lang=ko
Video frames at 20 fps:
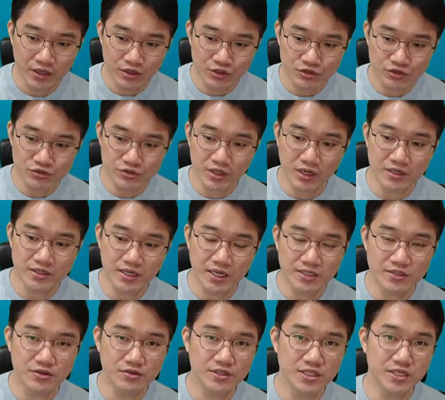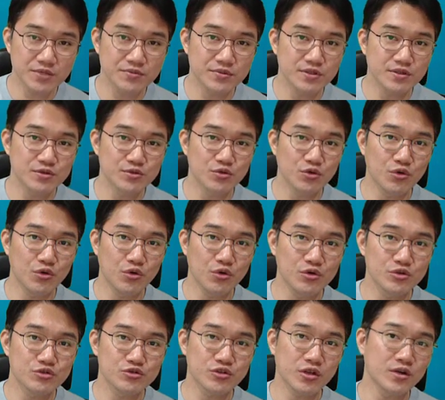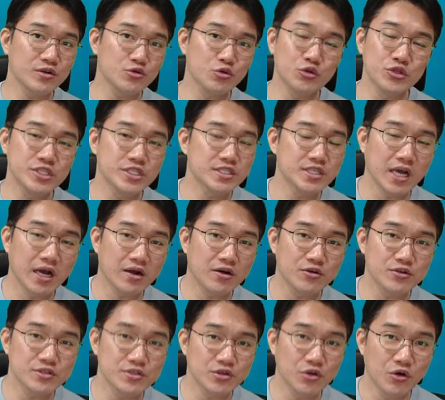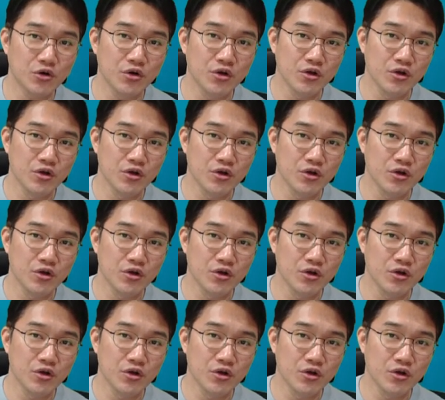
수상을 했던 팀들도 수상을 놓치지 않거든요